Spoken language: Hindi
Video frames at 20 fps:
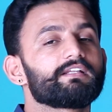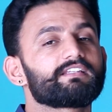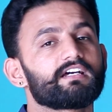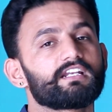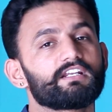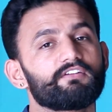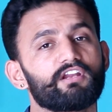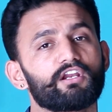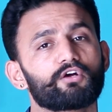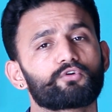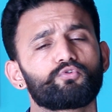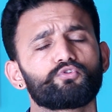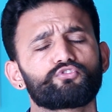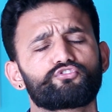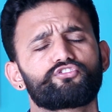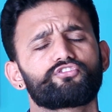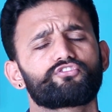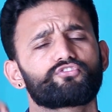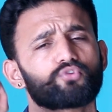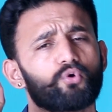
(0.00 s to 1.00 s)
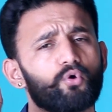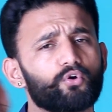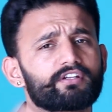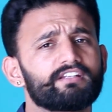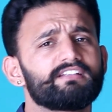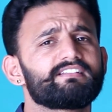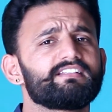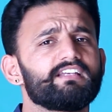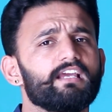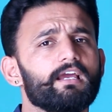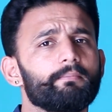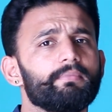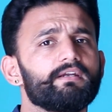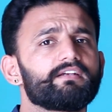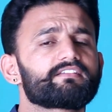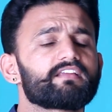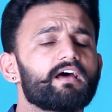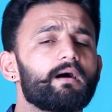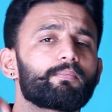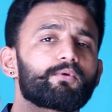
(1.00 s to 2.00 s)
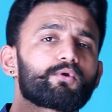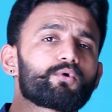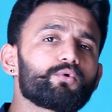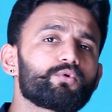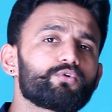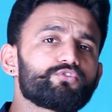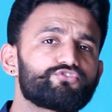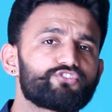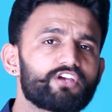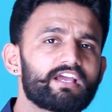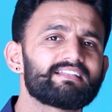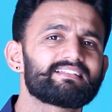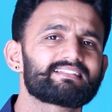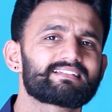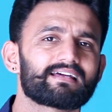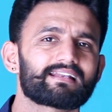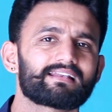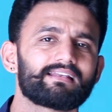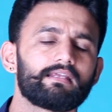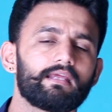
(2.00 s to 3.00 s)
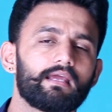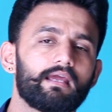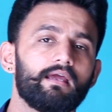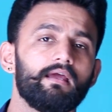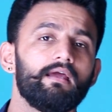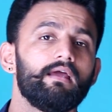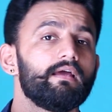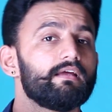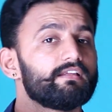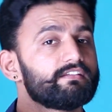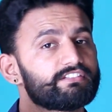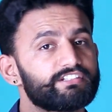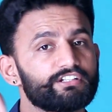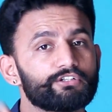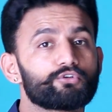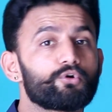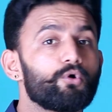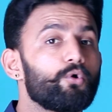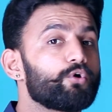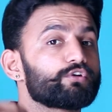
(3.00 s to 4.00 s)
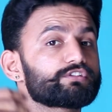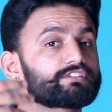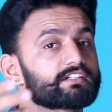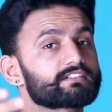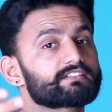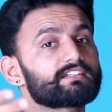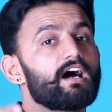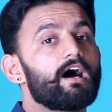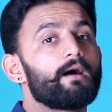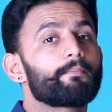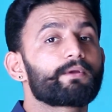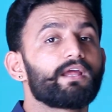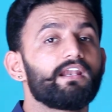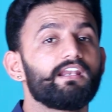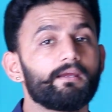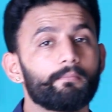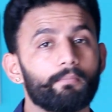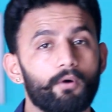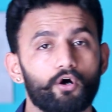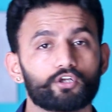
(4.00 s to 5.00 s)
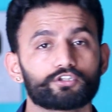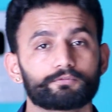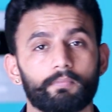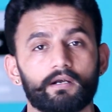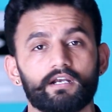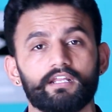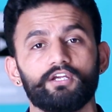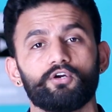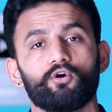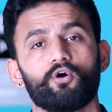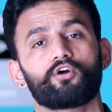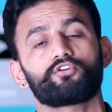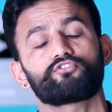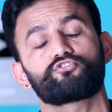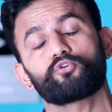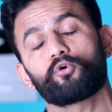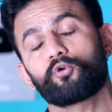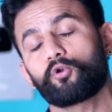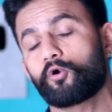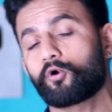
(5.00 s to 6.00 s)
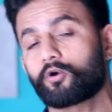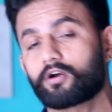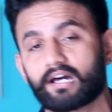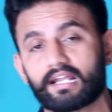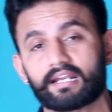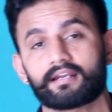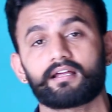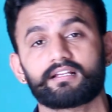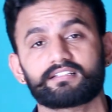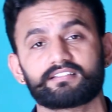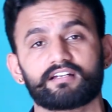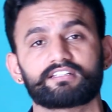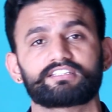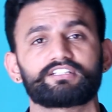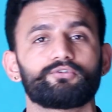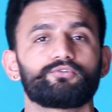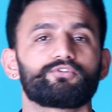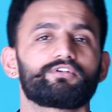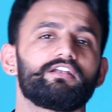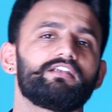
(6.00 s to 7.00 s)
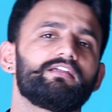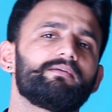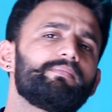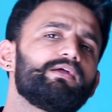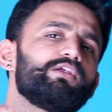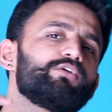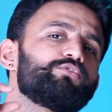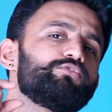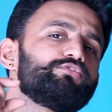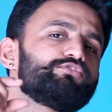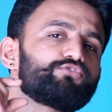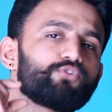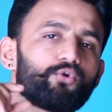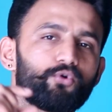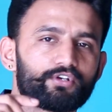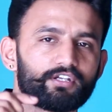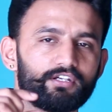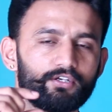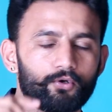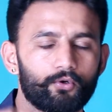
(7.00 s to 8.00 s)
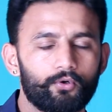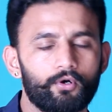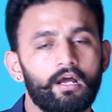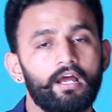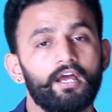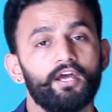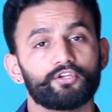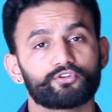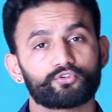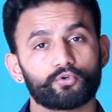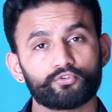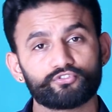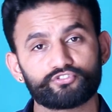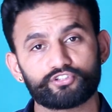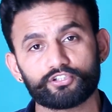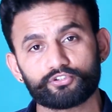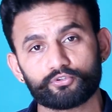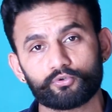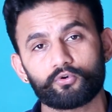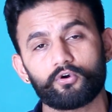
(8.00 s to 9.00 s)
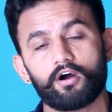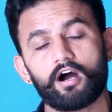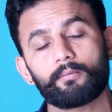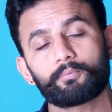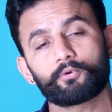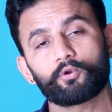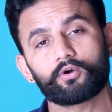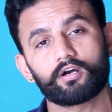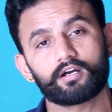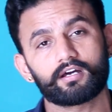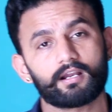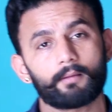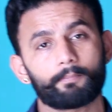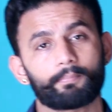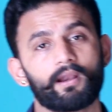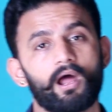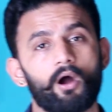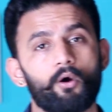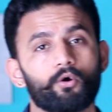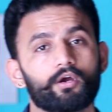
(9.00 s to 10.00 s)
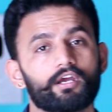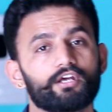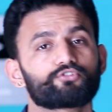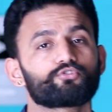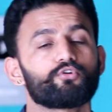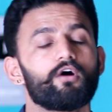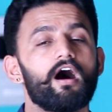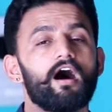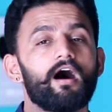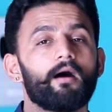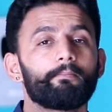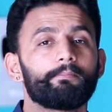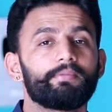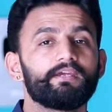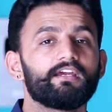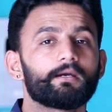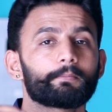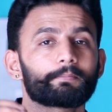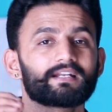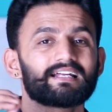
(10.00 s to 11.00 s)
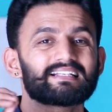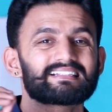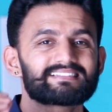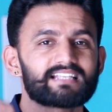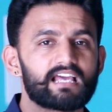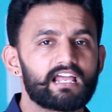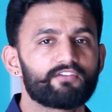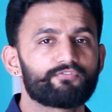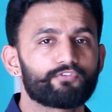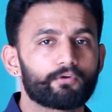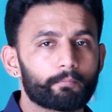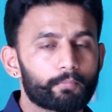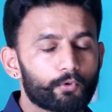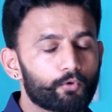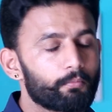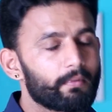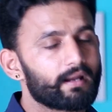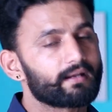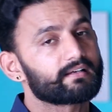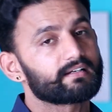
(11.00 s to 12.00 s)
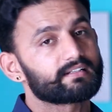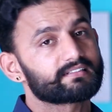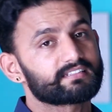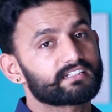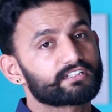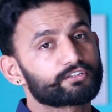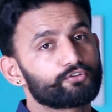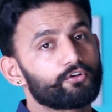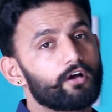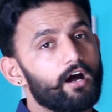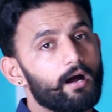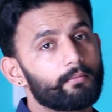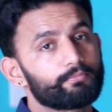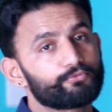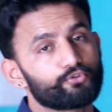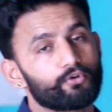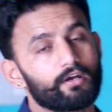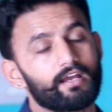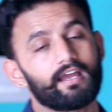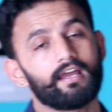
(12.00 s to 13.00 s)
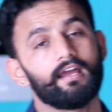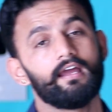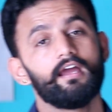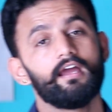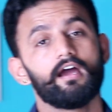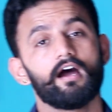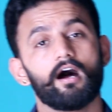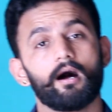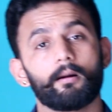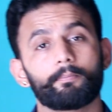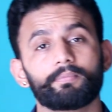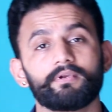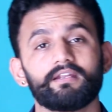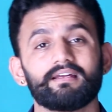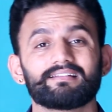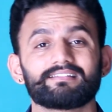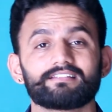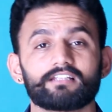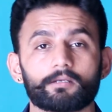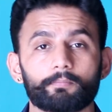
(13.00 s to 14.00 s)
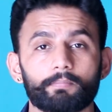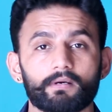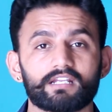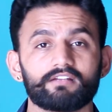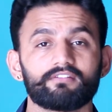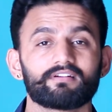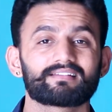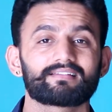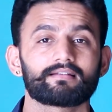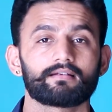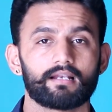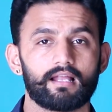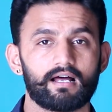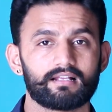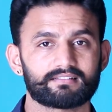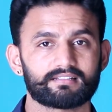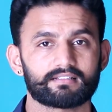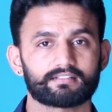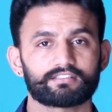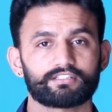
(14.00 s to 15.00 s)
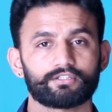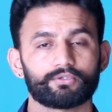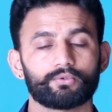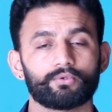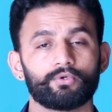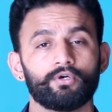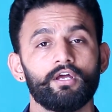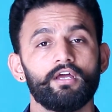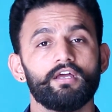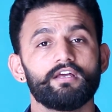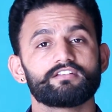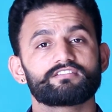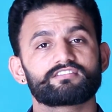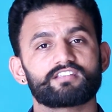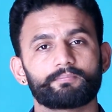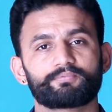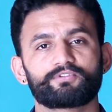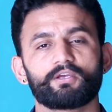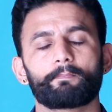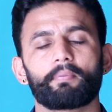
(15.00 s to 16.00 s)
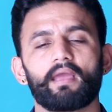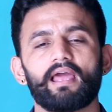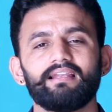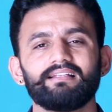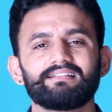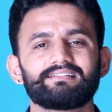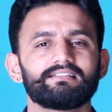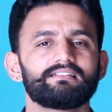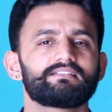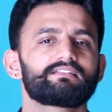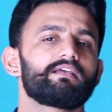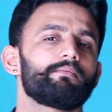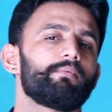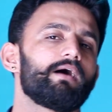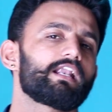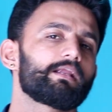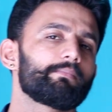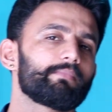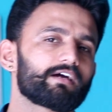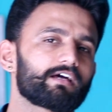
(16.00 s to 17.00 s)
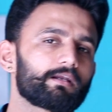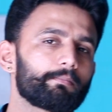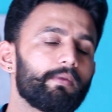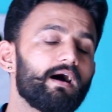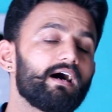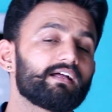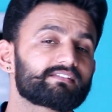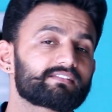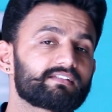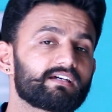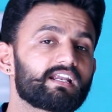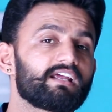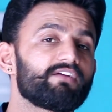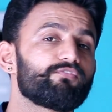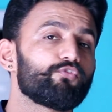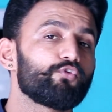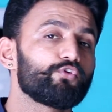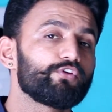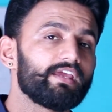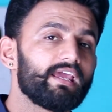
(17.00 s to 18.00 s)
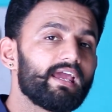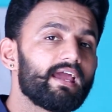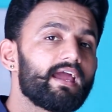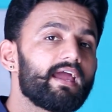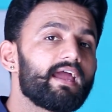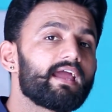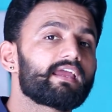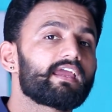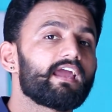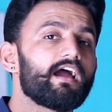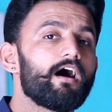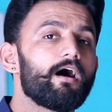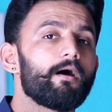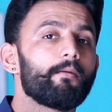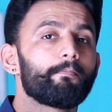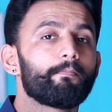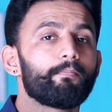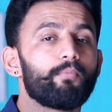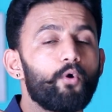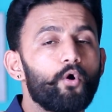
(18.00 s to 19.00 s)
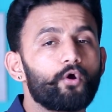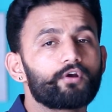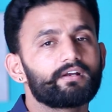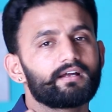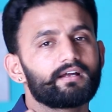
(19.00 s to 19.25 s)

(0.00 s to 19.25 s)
बताने वाला कुछ छोटी सी हैबिट्स आप लोगों को चेंज करनी है जिनको हो सकता है आपके लिए बहुत बड़ी और जो लोग करना चाहते हैं उनके लिए बिल्कुल छोटी हो तो उन चीजों को आप लोग अगर अपनाओगे तो आप भी अपना सेल्फ इंप्रूवमेंट कर सकते हो आप जो है अपने अंदर परिवर्तन ला सकते हो सबसे पहली चीज के बारे में अगर बात करें वो ये है कि आप पोर्न